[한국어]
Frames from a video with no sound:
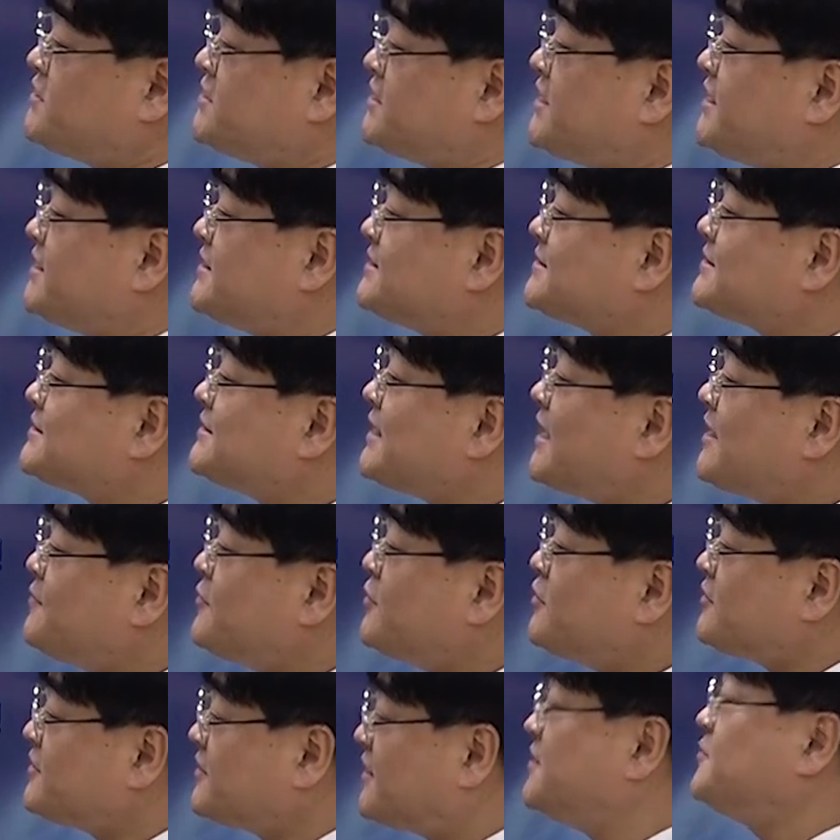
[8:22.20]
이제
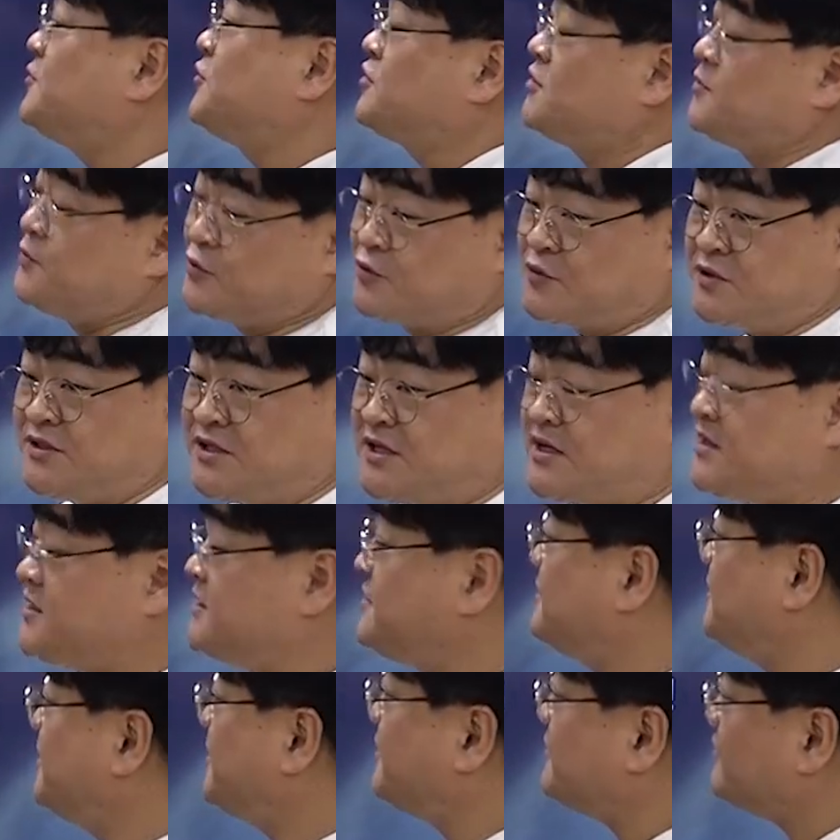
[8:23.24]
3월 달부터 보통 시작이
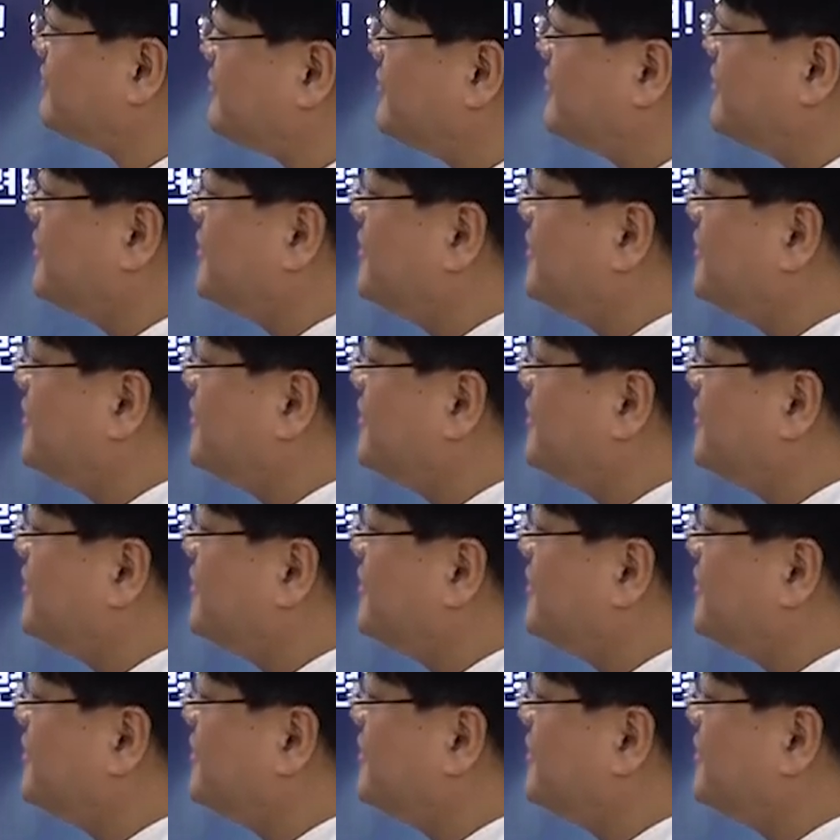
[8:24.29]
되는데요.